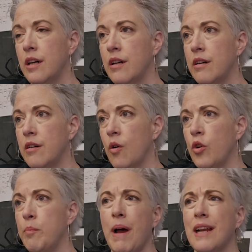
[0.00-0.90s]
Euh,
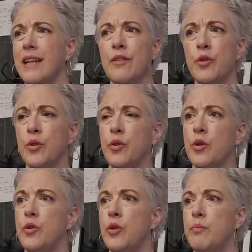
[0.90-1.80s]
on a parlé de
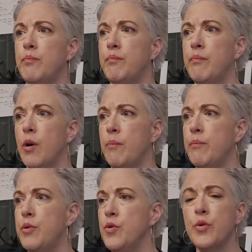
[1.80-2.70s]
euh,
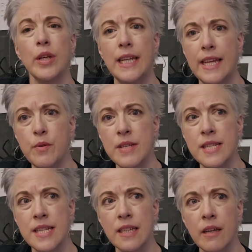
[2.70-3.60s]

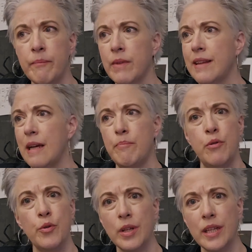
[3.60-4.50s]
plurilinguistique, la
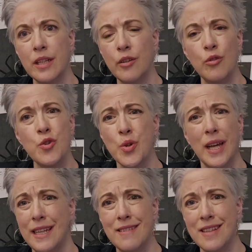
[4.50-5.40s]

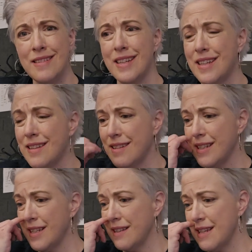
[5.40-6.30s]
pluriculturalité
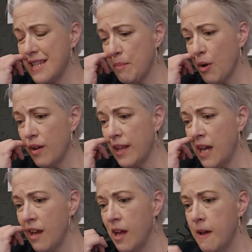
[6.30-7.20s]
des,
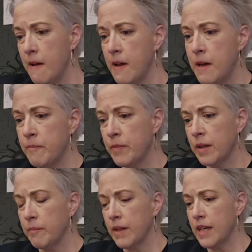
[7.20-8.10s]
apprenants
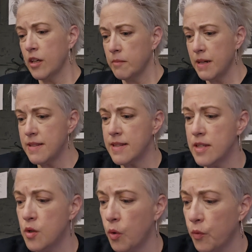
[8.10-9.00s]
et comment,
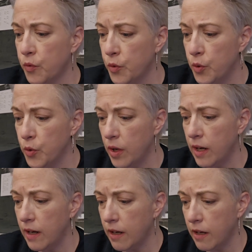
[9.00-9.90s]
si on veut
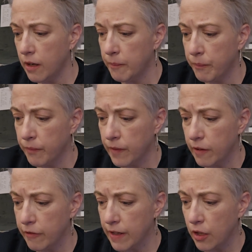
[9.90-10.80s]
euh,
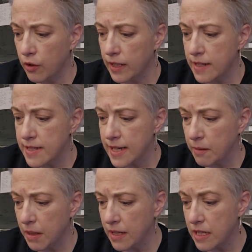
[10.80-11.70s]
faire un
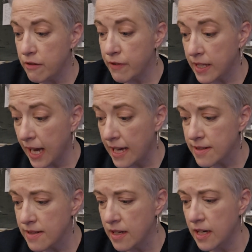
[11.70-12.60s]
enseignement
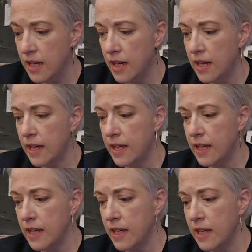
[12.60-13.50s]
efficace
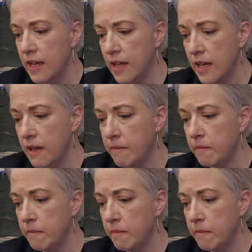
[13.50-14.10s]
et